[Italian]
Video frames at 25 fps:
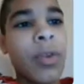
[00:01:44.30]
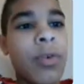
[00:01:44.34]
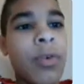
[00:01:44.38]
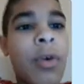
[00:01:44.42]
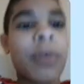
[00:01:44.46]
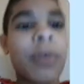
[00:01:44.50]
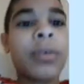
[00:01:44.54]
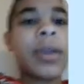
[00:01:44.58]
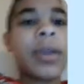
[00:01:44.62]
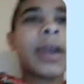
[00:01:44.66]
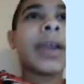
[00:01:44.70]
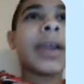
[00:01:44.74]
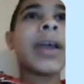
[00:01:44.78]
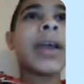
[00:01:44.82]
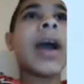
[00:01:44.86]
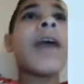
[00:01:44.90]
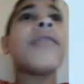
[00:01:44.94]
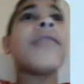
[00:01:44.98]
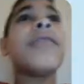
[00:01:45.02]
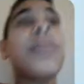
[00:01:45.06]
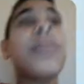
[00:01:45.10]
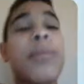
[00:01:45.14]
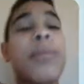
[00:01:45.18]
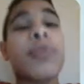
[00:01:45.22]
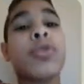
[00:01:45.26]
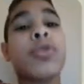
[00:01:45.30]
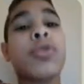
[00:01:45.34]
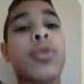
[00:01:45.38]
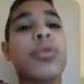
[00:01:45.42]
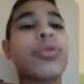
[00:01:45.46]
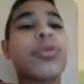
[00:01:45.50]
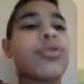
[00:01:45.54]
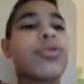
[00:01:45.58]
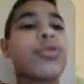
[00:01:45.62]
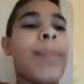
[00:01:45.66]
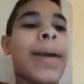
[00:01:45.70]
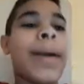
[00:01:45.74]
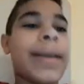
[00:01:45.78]
Ok raga, vi mostro
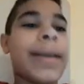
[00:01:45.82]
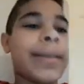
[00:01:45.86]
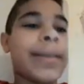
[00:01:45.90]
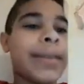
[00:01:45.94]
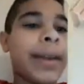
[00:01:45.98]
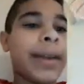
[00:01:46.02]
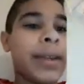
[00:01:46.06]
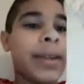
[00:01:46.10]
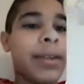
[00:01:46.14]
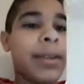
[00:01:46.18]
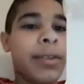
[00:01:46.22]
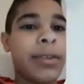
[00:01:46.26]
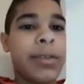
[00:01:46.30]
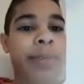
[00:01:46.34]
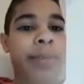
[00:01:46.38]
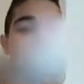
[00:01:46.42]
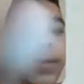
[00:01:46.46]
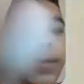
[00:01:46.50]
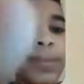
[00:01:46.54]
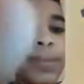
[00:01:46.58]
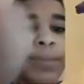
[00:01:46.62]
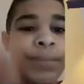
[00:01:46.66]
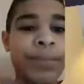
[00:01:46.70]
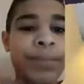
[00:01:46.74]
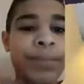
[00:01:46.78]
questo bug stranissimo.